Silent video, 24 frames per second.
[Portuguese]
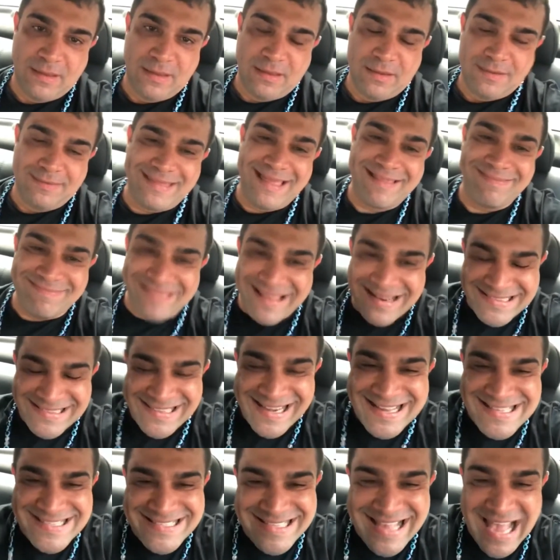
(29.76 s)
tentando
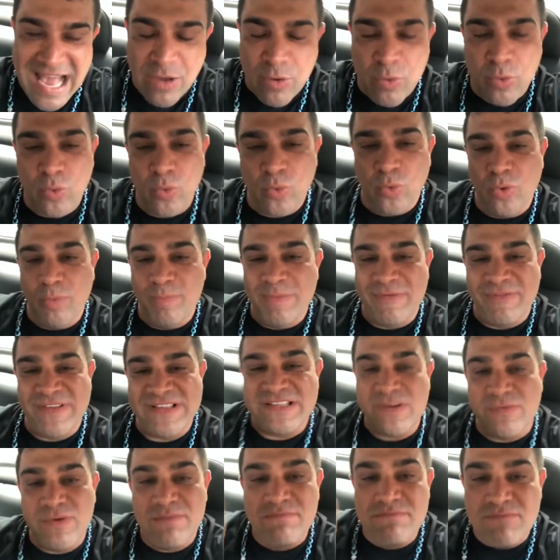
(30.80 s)
transar com o Uber,
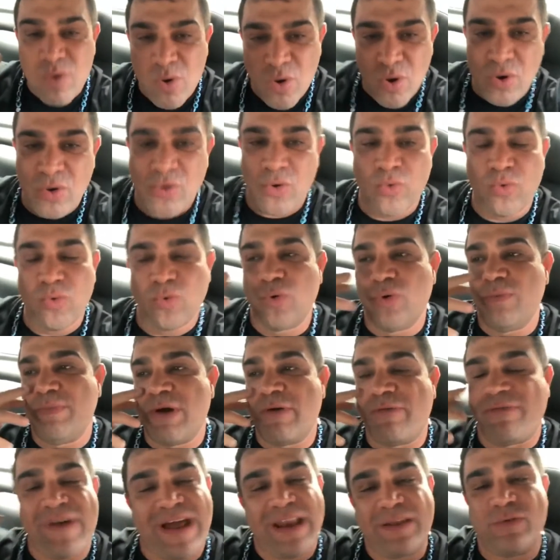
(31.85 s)
fazer um amor com o Uber,
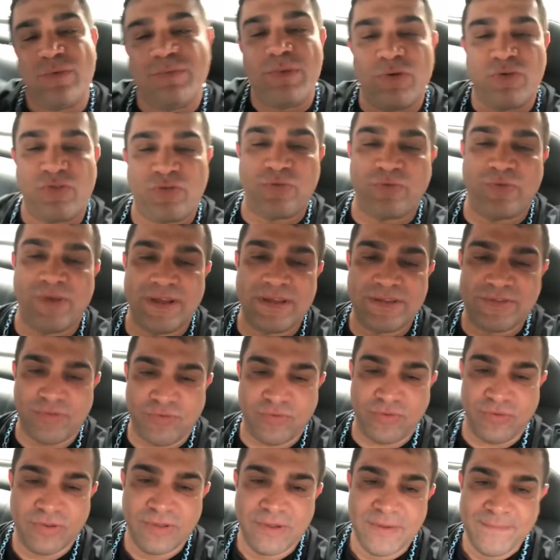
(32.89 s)
eu falo com meus
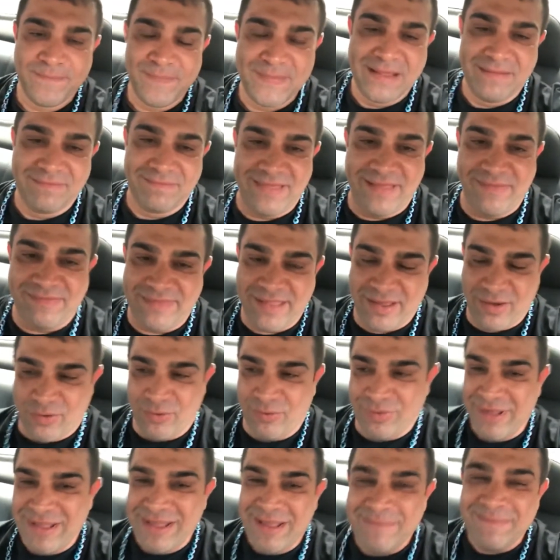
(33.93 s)
fãs, entendeu?
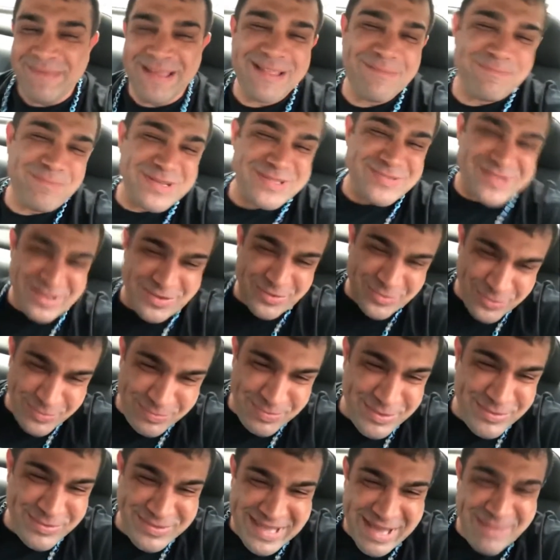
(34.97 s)
Porque depois vai que o
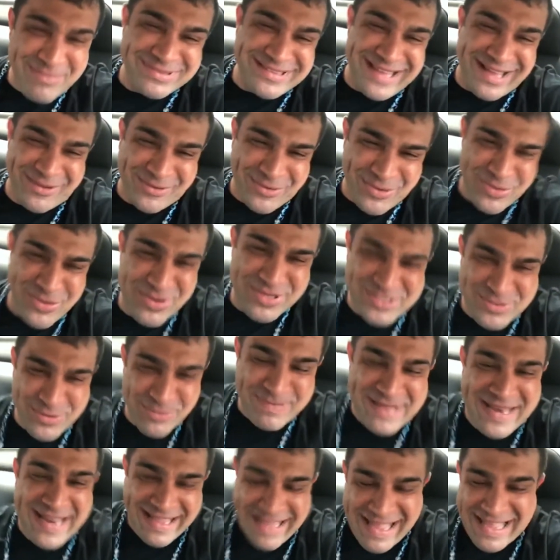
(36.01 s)
Uber não quer muita coisa, o
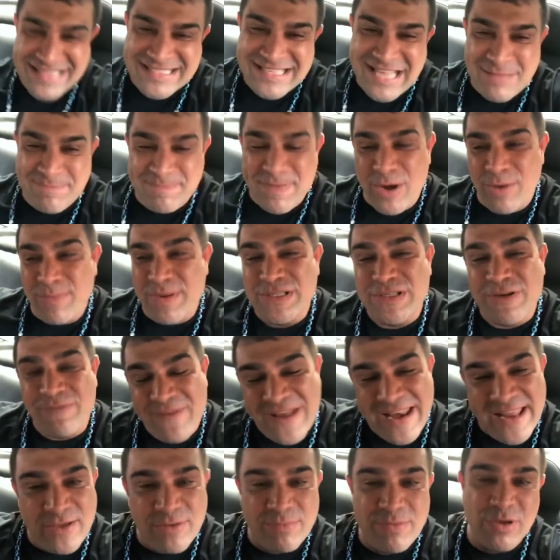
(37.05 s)
Uber é casado, pelo menos eu
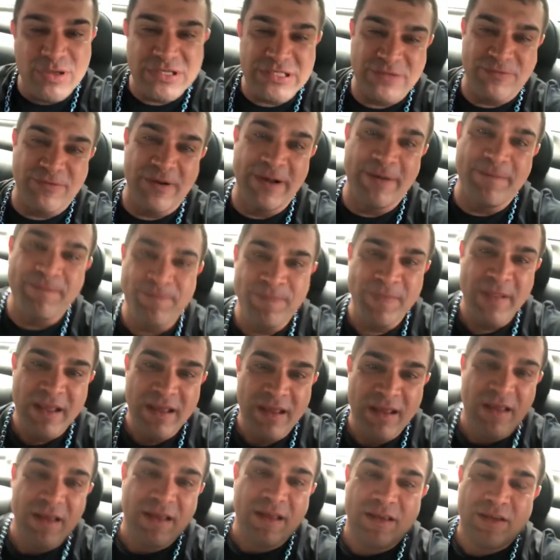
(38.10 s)
falei com meus fãs.
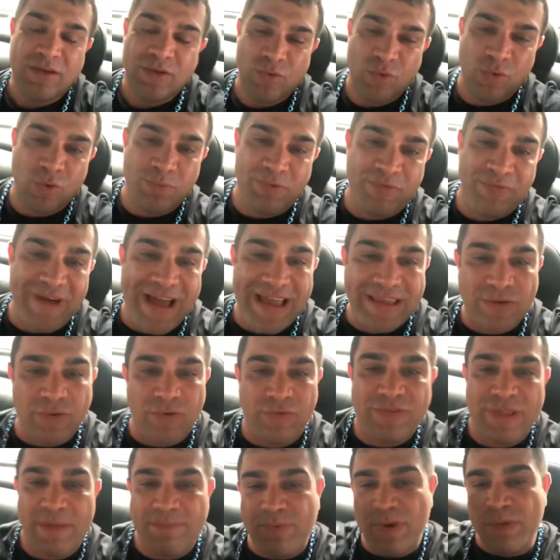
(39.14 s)
Que o Ubi vai que o
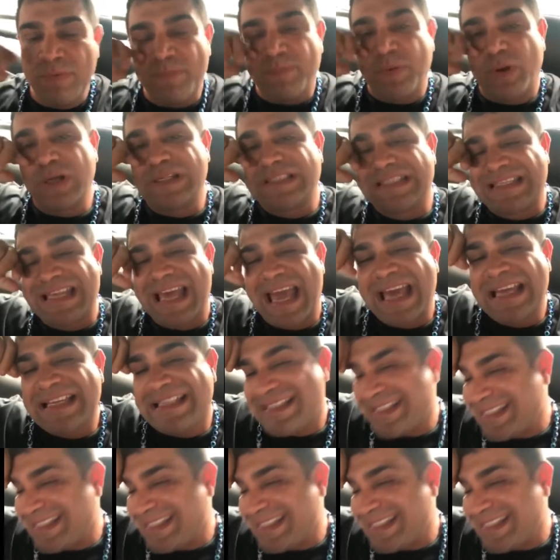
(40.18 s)
Ubi depois me processa.